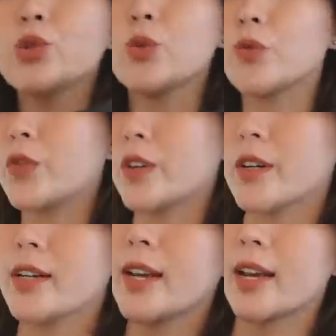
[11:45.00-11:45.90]
chụp
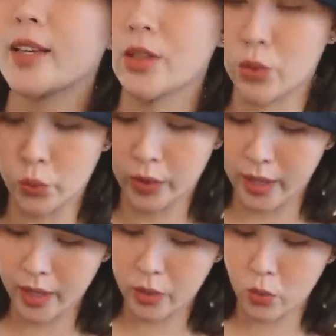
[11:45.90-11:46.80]
với cái túi
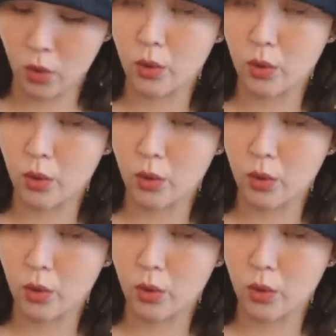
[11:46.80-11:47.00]
này của